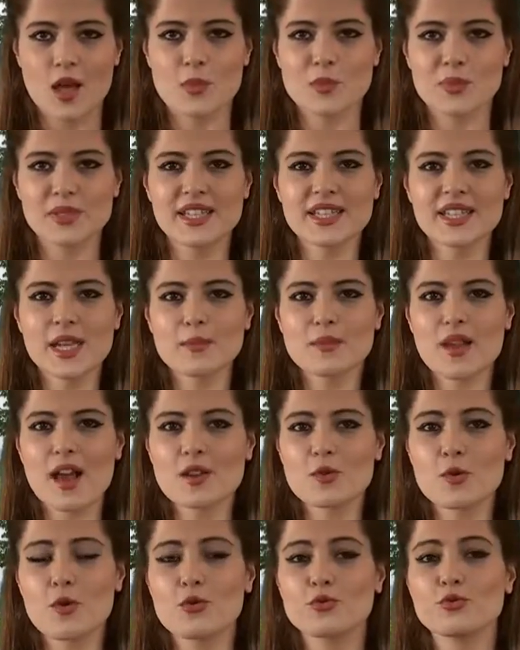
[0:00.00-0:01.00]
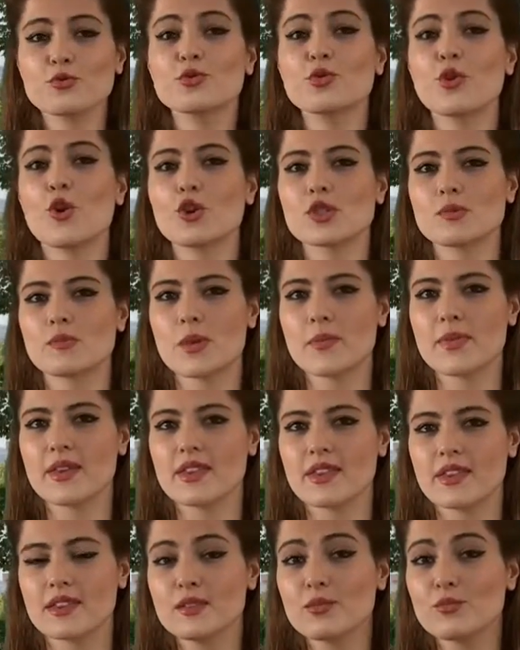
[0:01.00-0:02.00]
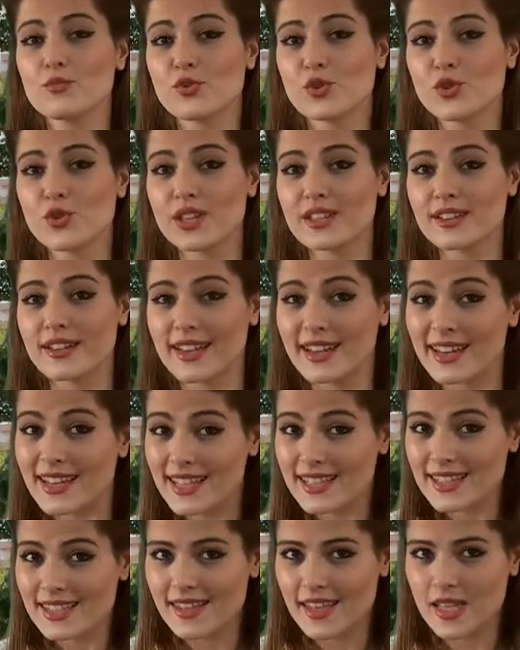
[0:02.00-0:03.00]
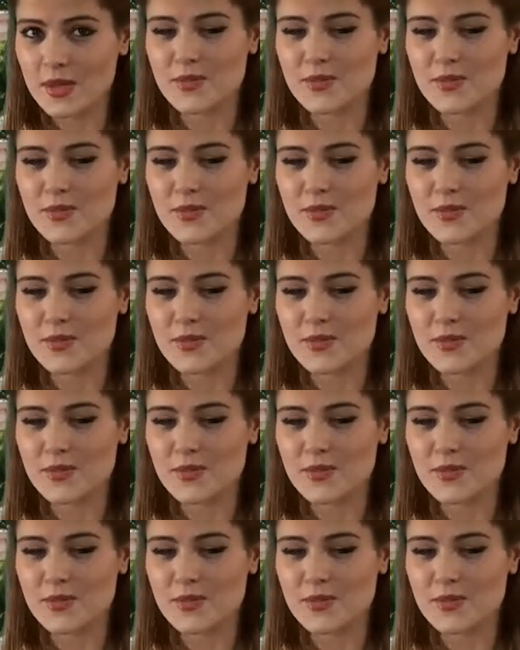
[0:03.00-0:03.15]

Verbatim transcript: Pınar Emlak onun göz bebeği, müşterileri ise